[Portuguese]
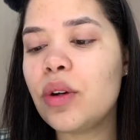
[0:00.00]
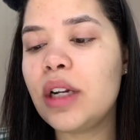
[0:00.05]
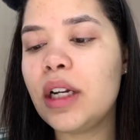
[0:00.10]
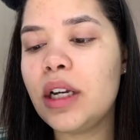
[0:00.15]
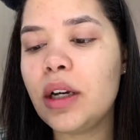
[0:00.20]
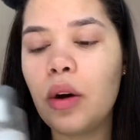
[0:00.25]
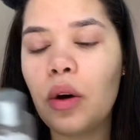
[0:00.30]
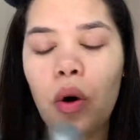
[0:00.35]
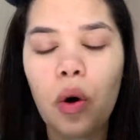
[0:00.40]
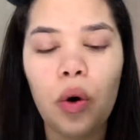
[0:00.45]

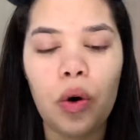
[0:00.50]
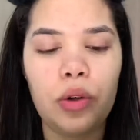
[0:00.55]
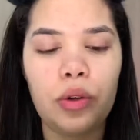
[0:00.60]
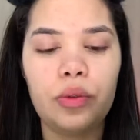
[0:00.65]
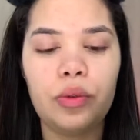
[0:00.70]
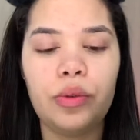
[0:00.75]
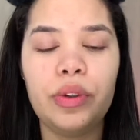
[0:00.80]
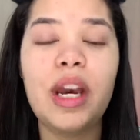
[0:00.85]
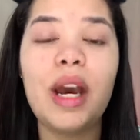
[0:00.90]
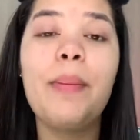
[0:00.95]

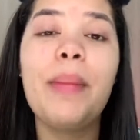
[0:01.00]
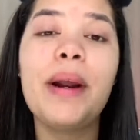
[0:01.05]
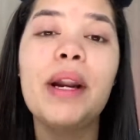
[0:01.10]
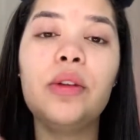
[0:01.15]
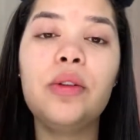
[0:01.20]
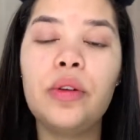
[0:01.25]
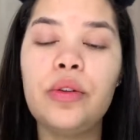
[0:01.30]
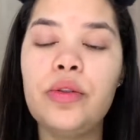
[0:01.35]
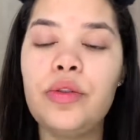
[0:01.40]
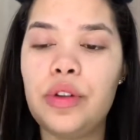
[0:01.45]
glicólico. E é para
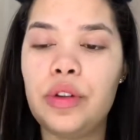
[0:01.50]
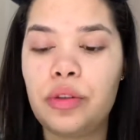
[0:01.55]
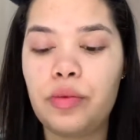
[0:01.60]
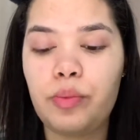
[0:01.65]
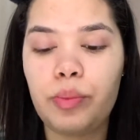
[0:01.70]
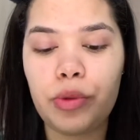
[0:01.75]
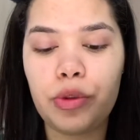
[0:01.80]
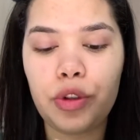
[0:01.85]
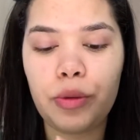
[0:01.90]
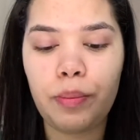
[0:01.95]
todos os
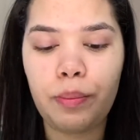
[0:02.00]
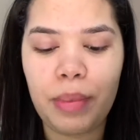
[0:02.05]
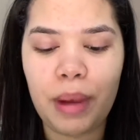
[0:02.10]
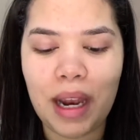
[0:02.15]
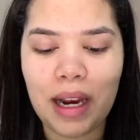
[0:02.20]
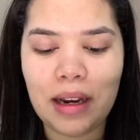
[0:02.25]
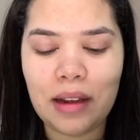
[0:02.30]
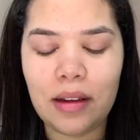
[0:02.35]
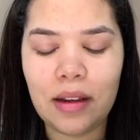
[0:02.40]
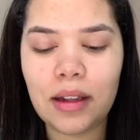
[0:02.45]
tipos de
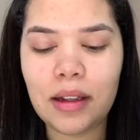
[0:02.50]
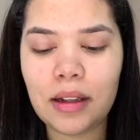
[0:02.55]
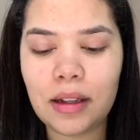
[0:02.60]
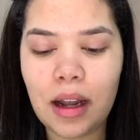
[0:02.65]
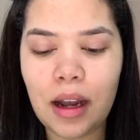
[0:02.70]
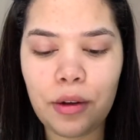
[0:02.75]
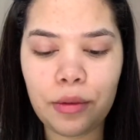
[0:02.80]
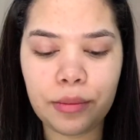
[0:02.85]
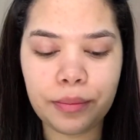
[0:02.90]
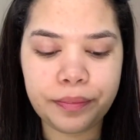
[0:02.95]
pele.
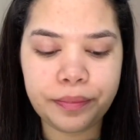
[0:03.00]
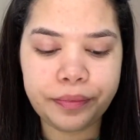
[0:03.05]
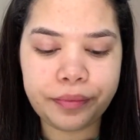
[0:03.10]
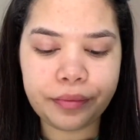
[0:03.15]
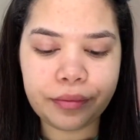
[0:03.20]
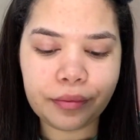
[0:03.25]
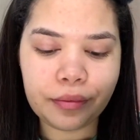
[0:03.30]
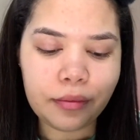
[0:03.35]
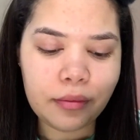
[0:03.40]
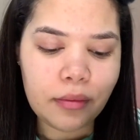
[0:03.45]
Então,
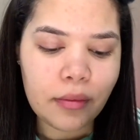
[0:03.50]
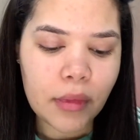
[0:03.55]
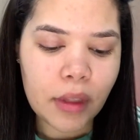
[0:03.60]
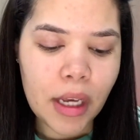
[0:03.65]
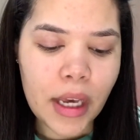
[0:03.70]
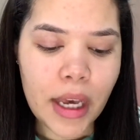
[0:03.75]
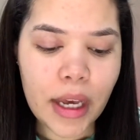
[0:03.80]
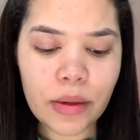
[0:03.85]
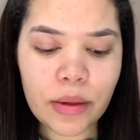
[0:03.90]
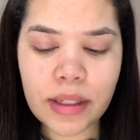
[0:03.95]

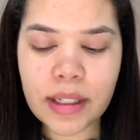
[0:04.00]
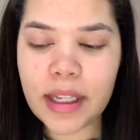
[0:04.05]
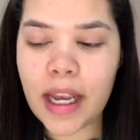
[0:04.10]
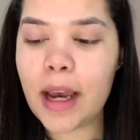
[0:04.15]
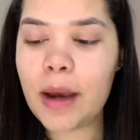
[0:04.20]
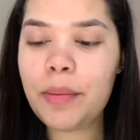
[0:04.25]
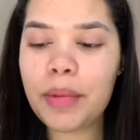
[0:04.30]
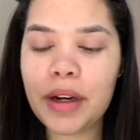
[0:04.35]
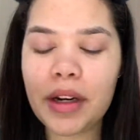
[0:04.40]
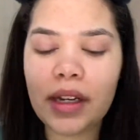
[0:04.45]
eu
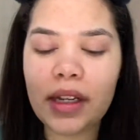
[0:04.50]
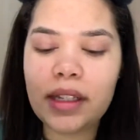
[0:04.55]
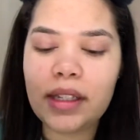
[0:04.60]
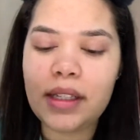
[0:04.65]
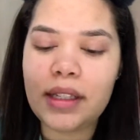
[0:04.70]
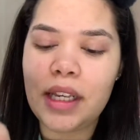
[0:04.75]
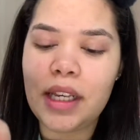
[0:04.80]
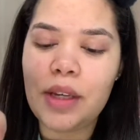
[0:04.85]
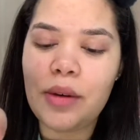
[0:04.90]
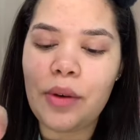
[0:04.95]
sempre
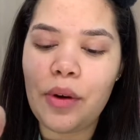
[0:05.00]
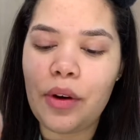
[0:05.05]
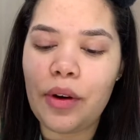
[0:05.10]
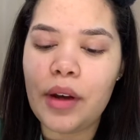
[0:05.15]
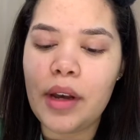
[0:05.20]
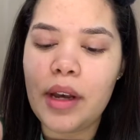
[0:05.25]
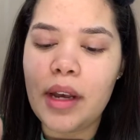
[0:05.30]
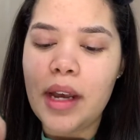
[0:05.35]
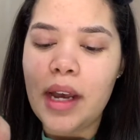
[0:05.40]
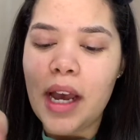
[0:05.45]
inicio
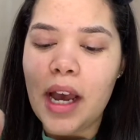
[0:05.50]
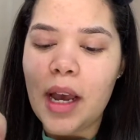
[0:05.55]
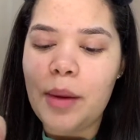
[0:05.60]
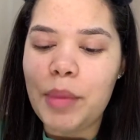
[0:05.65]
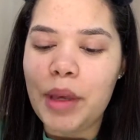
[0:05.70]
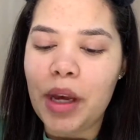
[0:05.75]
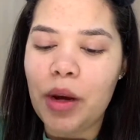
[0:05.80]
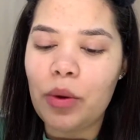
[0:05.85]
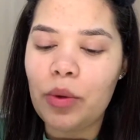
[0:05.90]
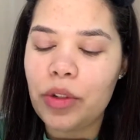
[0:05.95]
a
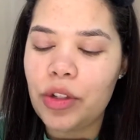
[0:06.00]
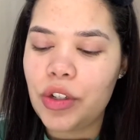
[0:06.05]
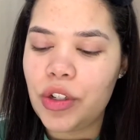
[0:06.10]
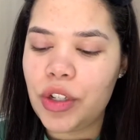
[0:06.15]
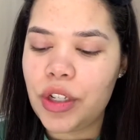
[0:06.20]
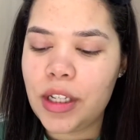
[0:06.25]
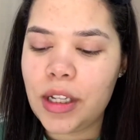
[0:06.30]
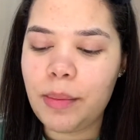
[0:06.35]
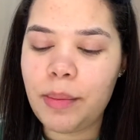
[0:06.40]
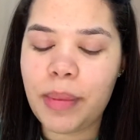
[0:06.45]
minha
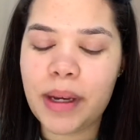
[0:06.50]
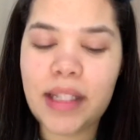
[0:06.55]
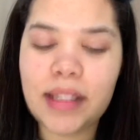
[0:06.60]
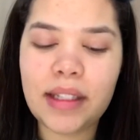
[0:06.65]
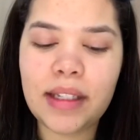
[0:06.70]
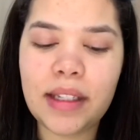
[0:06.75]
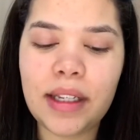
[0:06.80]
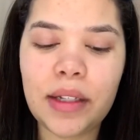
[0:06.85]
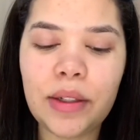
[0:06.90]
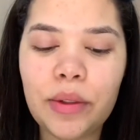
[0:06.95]
rotina
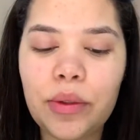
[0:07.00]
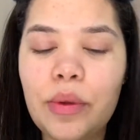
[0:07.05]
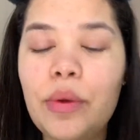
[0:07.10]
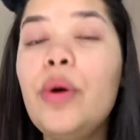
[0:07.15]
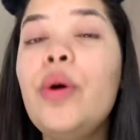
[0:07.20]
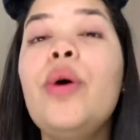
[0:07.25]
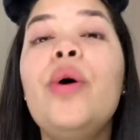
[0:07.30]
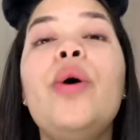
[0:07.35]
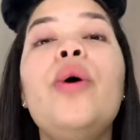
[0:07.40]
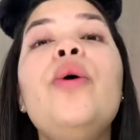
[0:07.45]
passando
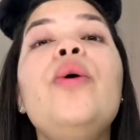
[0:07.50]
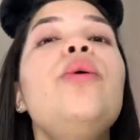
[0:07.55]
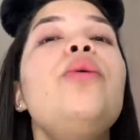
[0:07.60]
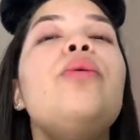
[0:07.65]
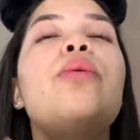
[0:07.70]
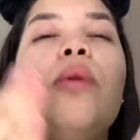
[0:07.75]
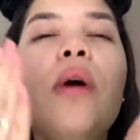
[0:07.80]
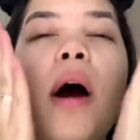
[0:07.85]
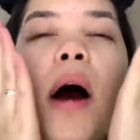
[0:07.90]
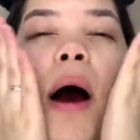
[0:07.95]

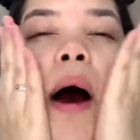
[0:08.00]
um